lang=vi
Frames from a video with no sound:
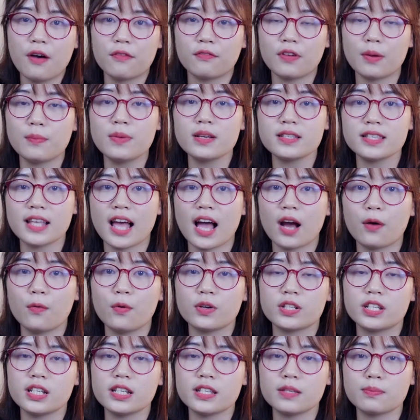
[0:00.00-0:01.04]
Và mức giá của
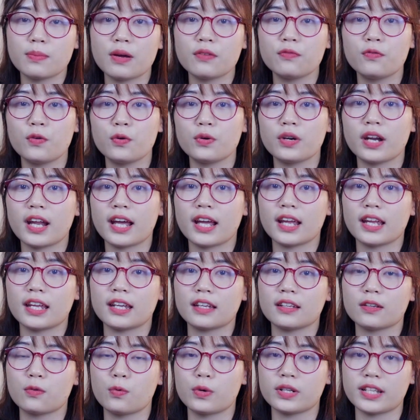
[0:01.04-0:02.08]
chiếc smartphone này
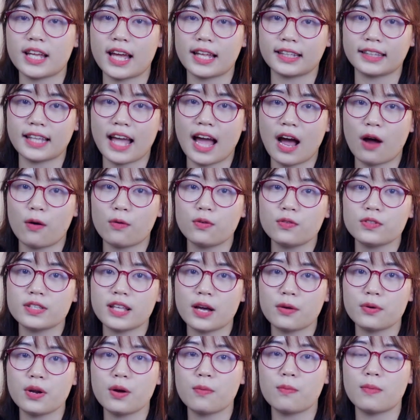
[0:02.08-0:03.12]
của nhà táo
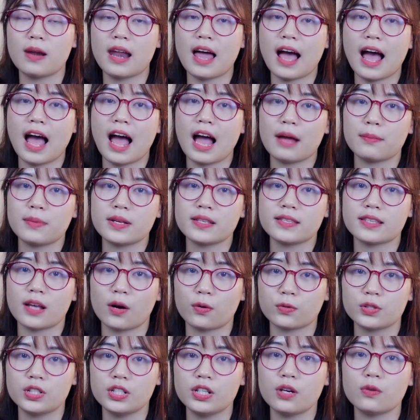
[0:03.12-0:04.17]
dao động là hai mươi
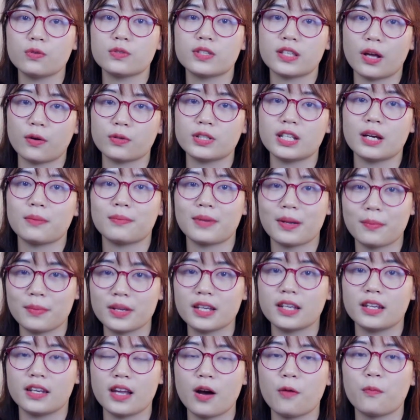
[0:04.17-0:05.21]
sáu triệu sáu trăm năm mươi
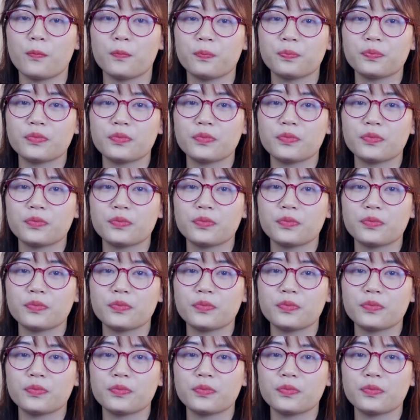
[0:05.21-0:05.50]
nghìn đồng.